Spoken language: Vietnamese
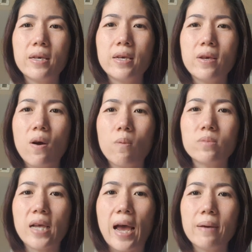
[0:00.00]
vì do ông
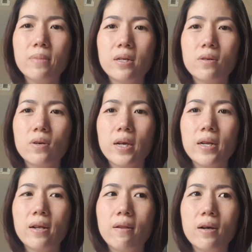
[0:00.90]
xã mình có nghĩa
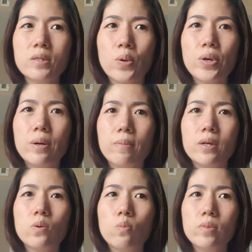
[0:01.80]
là lớn tuổi hơn
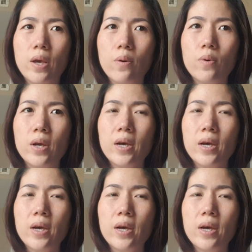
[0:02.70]
mình cũng nhiều